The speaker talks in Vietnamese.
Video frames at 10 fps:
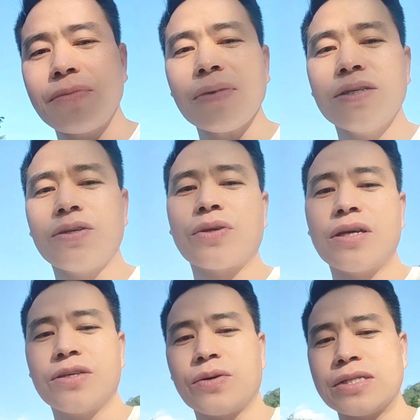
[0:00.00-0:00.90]
trong nó
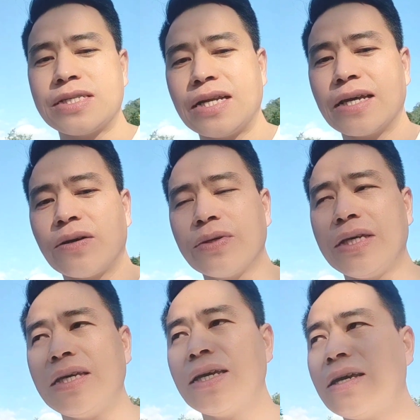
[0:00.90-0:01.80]
là trong ớt sen mình gầu
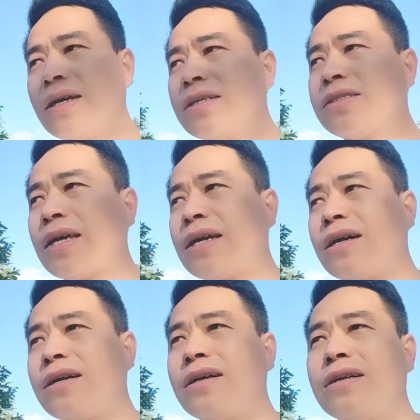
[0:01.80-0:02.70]
y chế
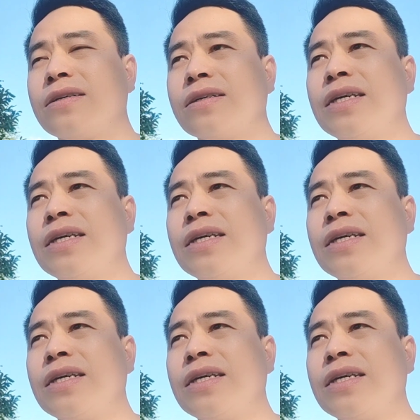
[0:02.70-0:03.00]
ờ,